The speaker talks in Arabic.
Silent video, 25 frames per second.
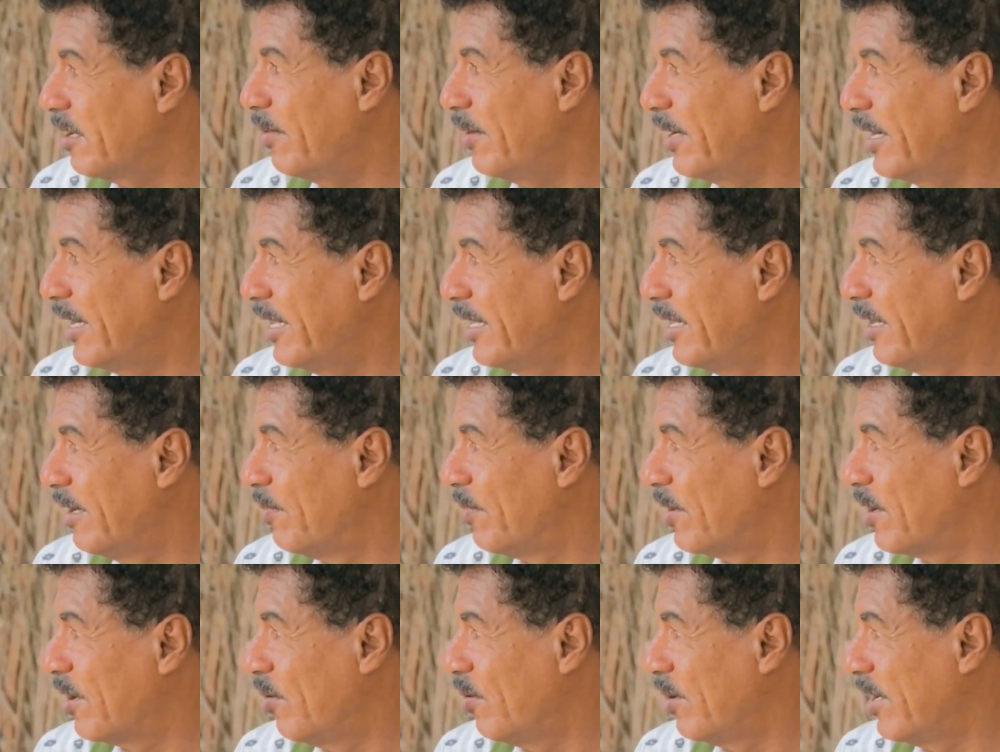طبعا هذه
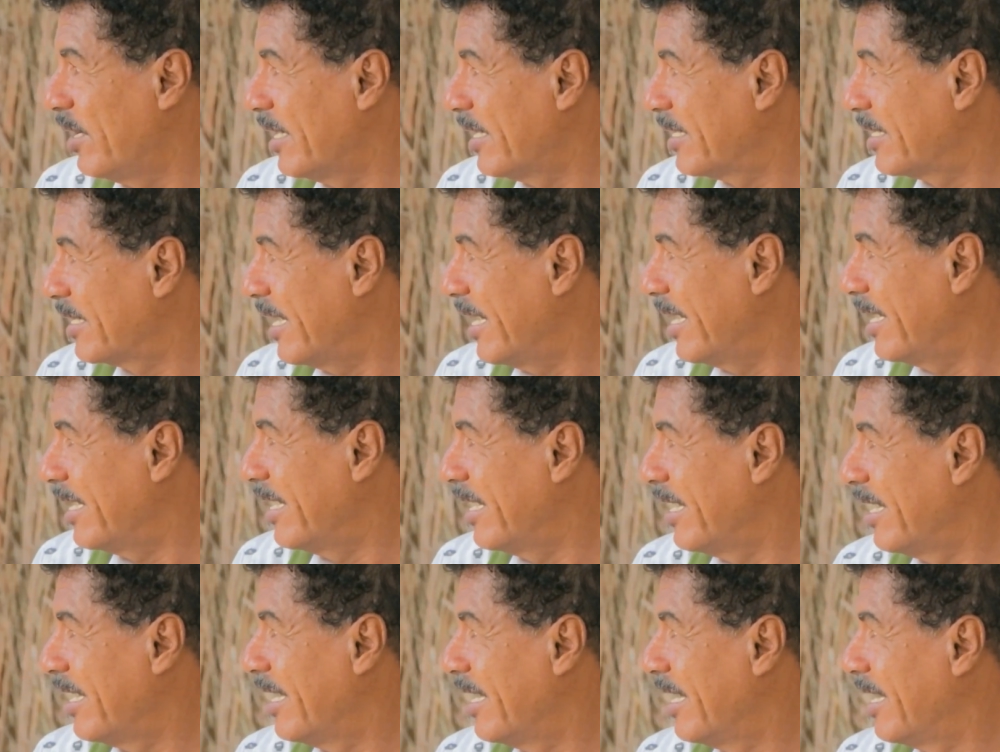المكونات
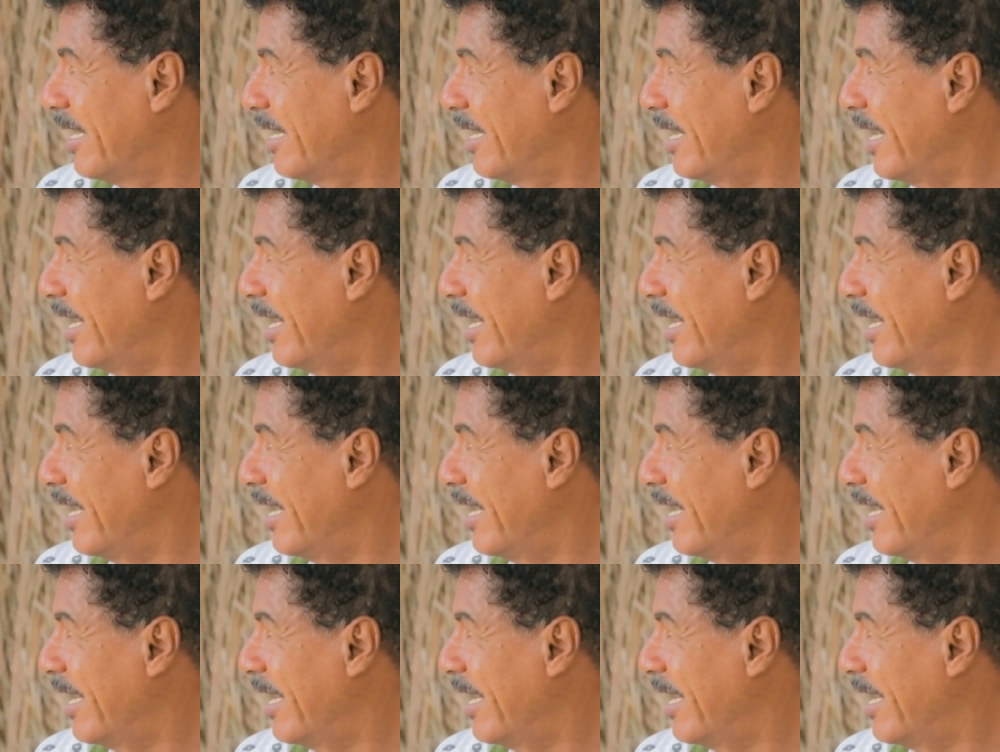كان آه،